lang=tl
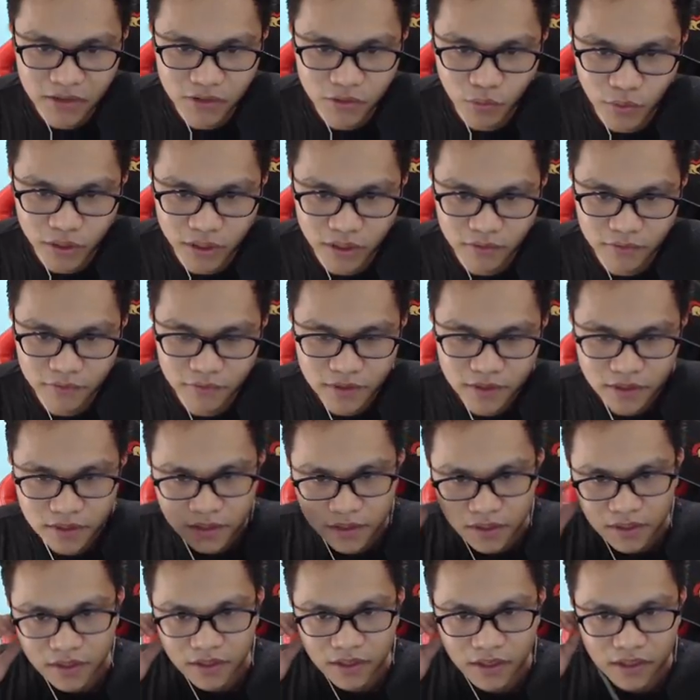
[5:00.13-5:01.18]
12.
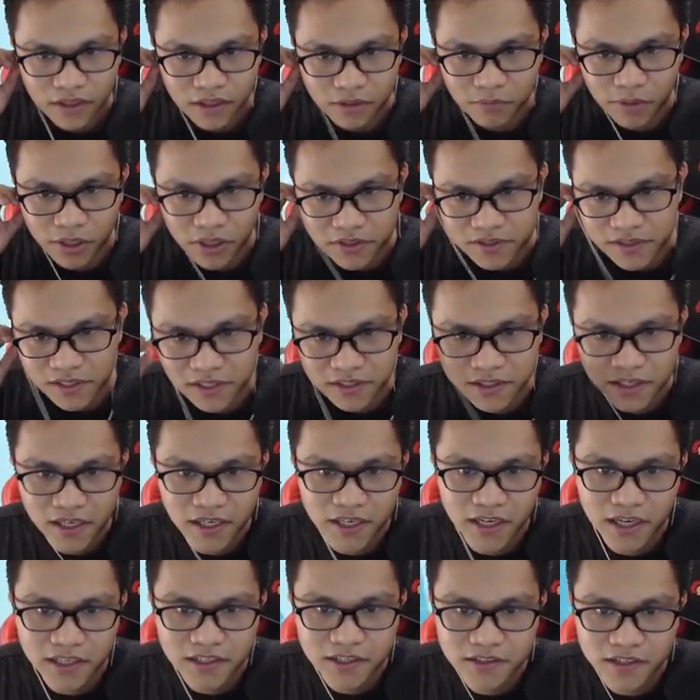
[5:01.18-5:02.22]
Alam, meron sila
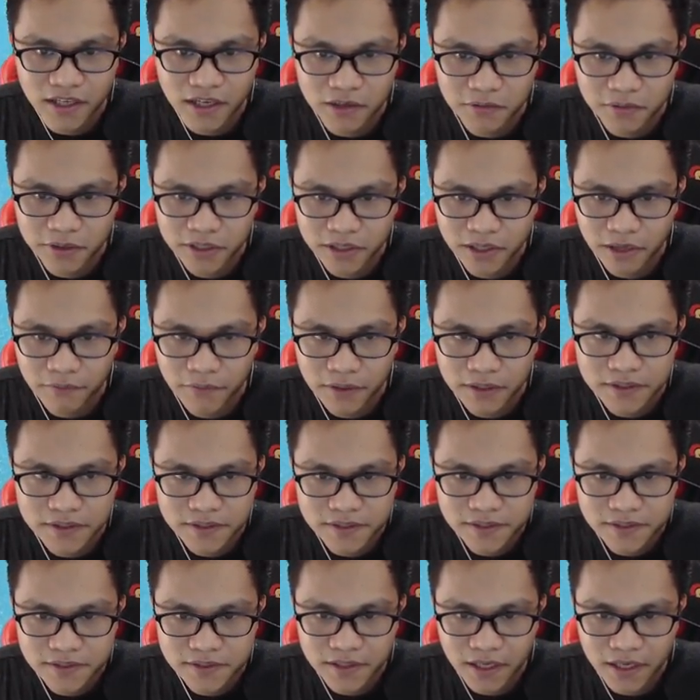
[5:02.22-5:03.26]
nilagay na tower
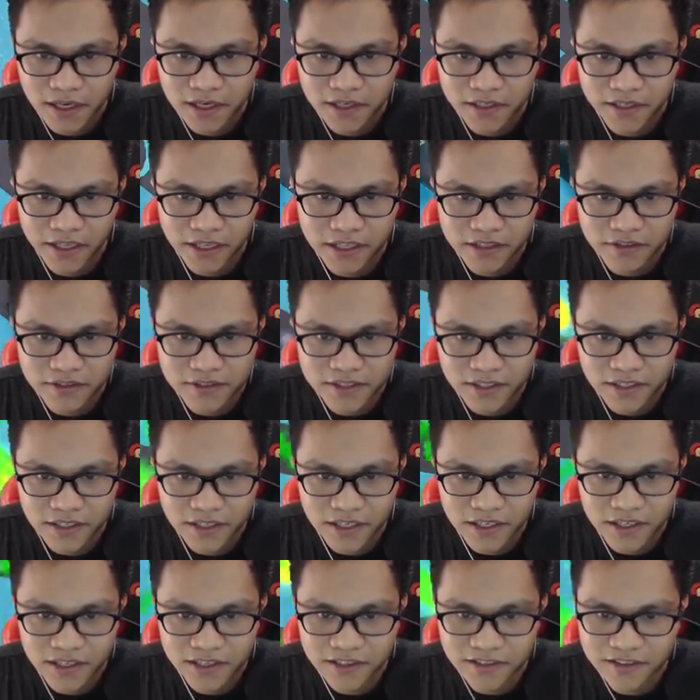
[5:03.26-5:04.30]
defense style dito sa
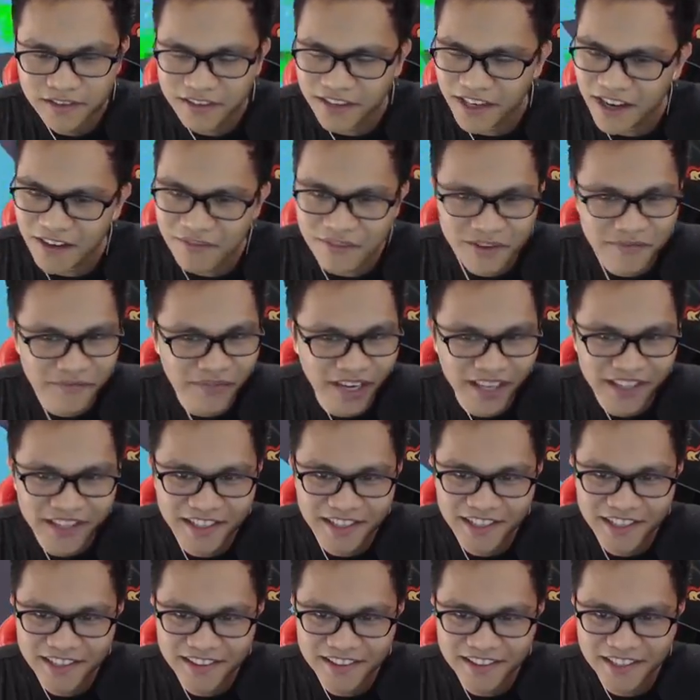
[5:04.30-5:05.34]
gilid. Grabe men, ang
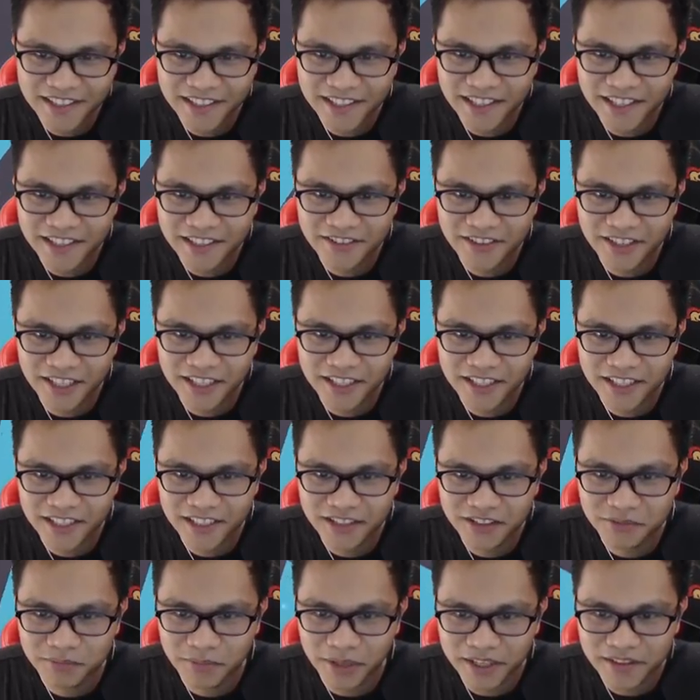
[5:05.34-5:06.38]
ganda ng ginawa ng
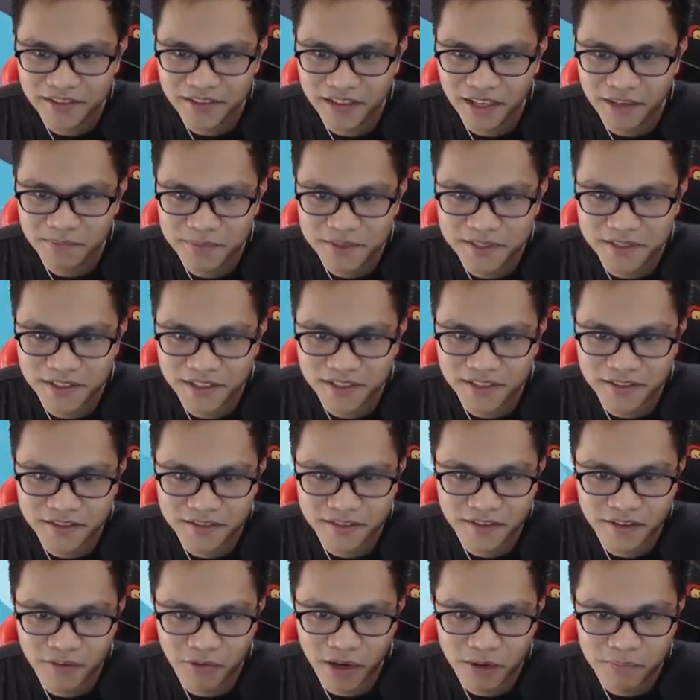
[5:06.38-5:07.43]
ano men, devs
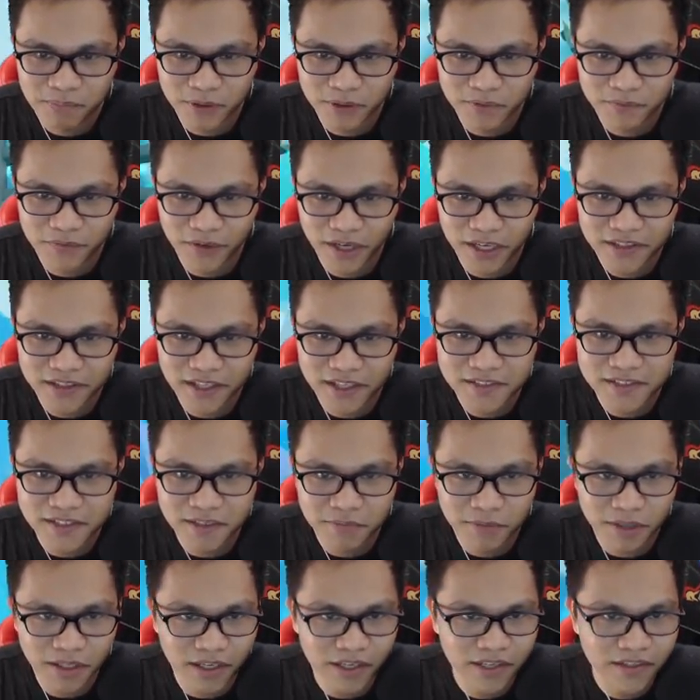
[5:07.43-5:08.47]
ng Weapon Fighting
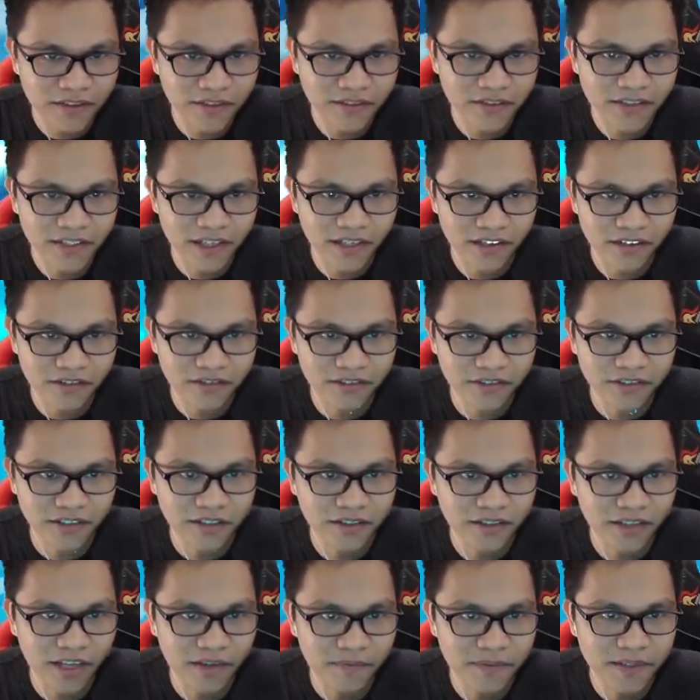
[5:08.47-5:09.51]
Simulator. Shoutout to the
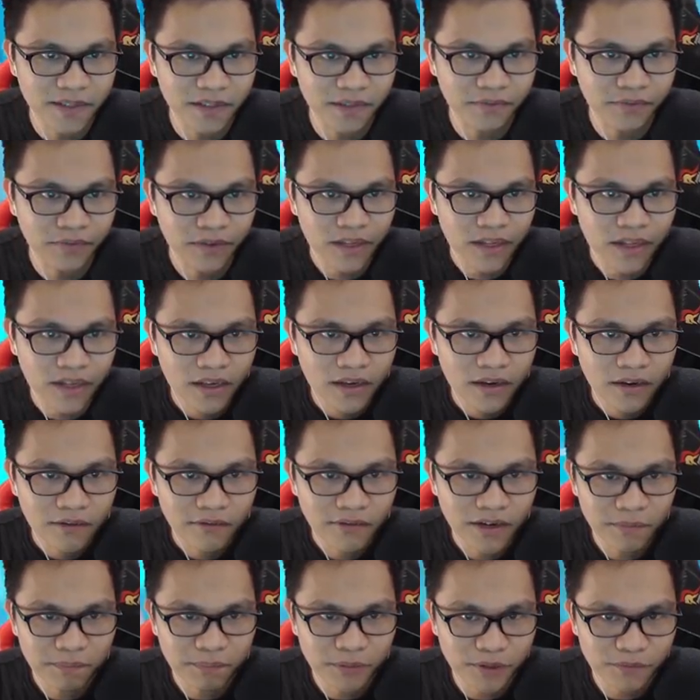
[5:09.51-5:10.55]
devs of
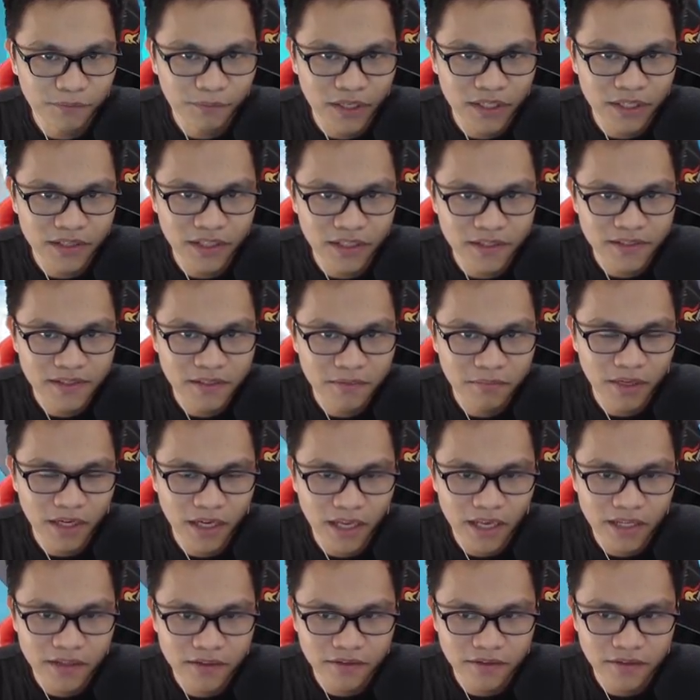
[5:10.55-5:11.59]
Weapon Fighting
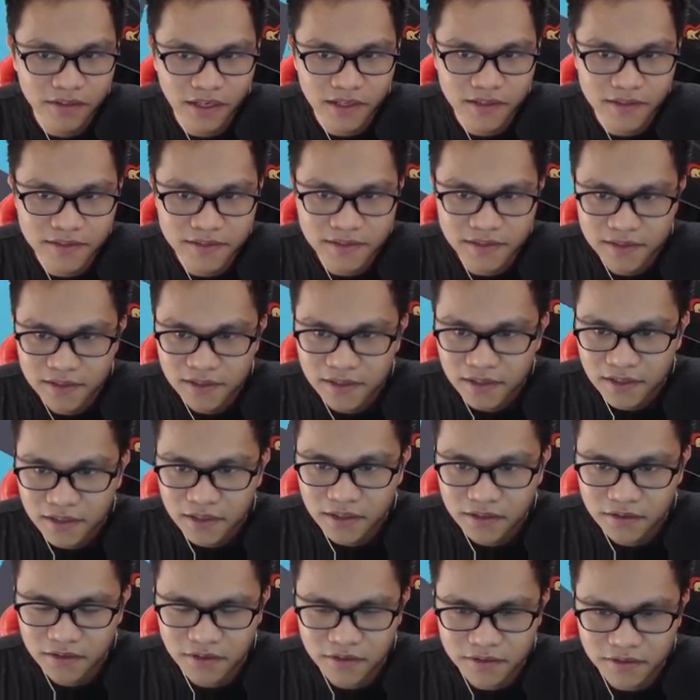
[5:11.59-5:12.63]
Simulator guys.
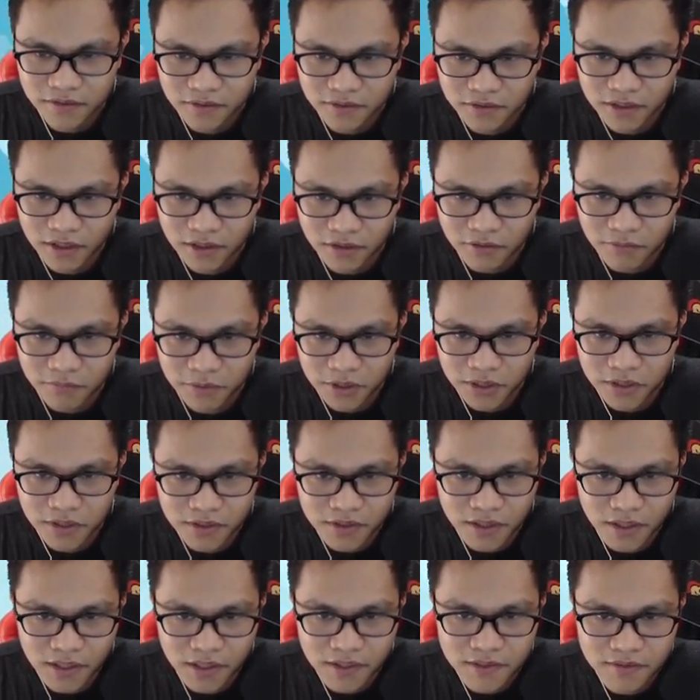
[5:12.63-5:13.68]
And also to the
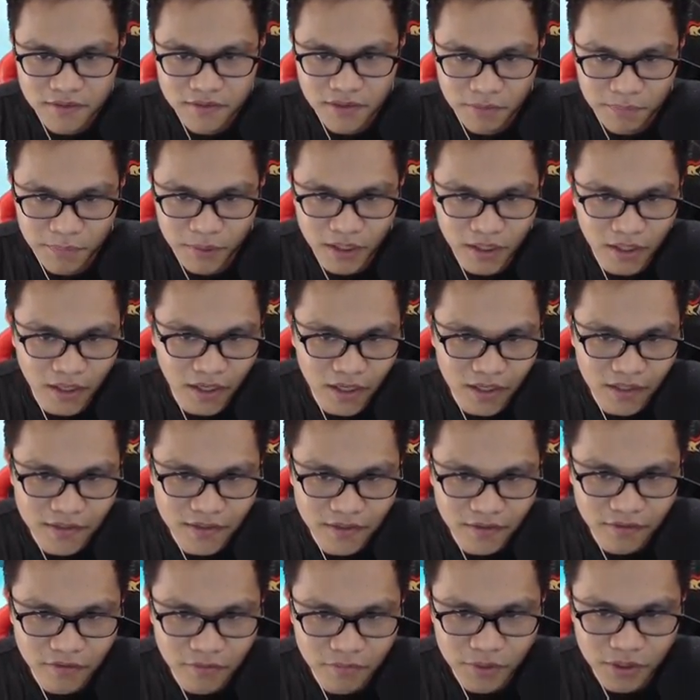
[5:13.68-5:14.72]
community guys. Napakaangas
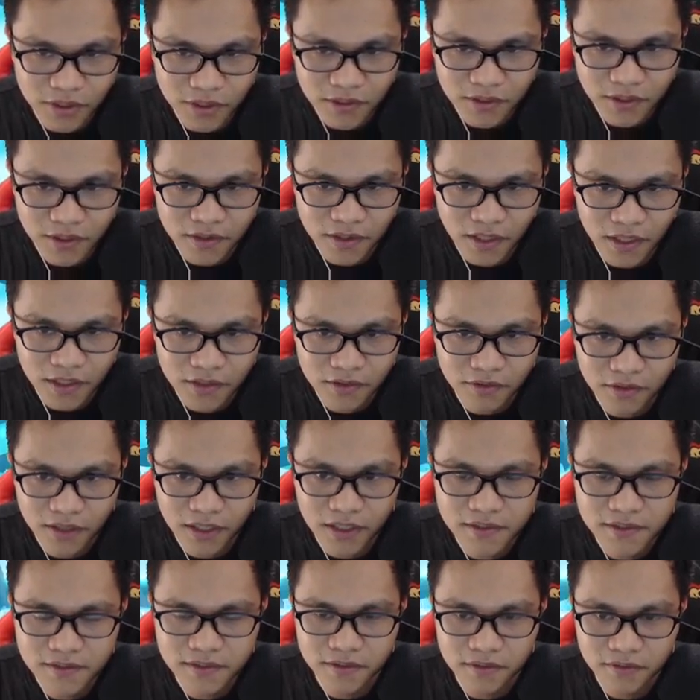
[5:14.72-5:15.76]
ng community dito
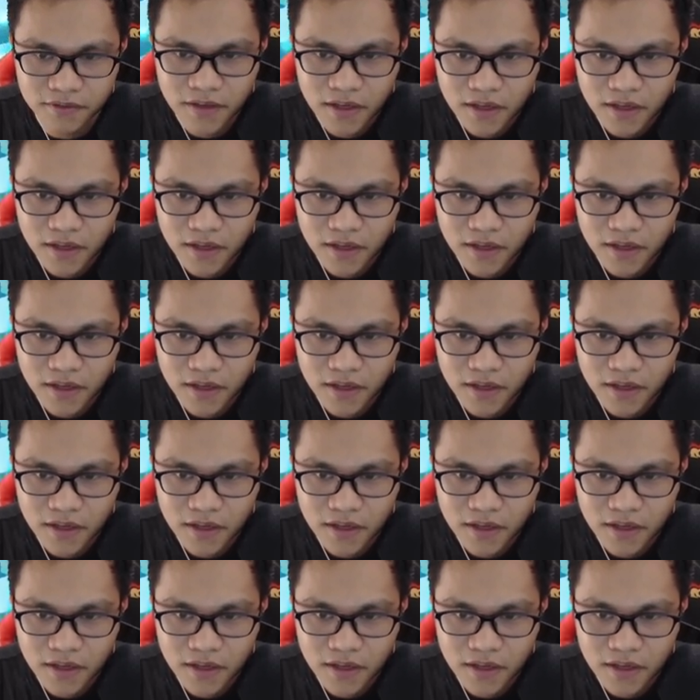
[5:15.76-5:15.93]
guys, no?